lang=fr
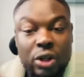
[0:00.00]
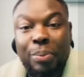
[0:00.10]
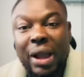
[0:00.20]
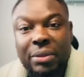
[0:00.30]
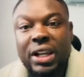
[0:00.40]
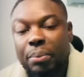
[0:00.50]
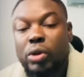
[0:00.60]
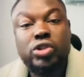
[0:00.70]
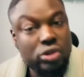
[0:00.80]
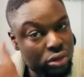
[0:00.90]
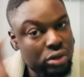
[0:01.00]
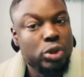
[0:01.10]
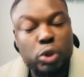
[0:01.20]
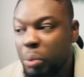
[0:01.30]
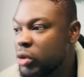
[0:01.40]
es parmi les postes, tu
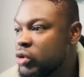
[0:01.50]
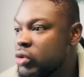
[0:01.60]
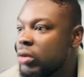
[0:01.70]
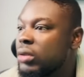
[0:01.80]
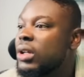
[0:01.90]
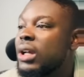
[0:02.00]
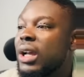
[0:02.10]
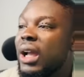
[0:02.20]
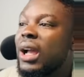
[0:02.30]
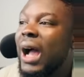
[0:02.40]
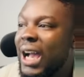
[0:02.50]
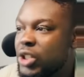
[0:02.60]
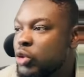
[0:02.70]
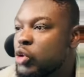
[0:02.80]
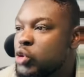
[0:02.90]
postules agent
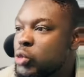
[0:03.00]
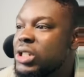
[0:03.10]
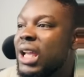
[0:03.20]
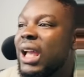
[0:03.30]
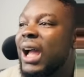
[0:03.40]
de soutien,